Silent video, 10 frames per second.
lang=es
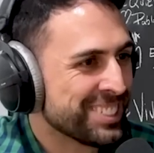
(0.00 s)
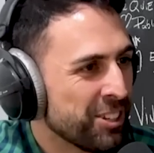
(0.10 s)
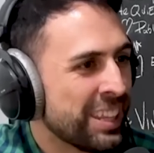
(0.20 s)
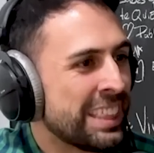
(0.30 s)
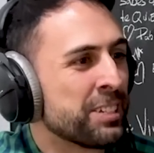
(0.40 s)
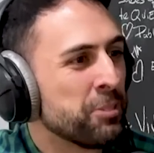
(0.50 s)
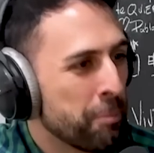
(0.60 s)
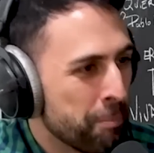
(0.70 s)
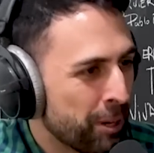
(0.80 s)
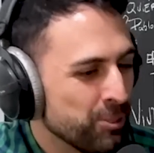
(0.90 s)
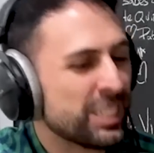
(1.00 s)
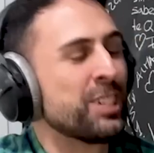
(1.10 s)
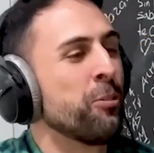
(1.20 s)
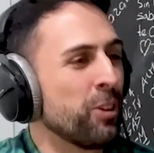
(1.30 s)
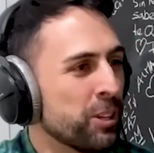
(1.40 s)
No dices, no me preguntas y
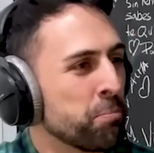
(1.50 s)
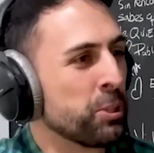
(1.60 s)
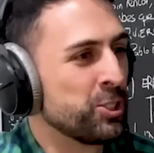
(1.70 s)
luego dices, pues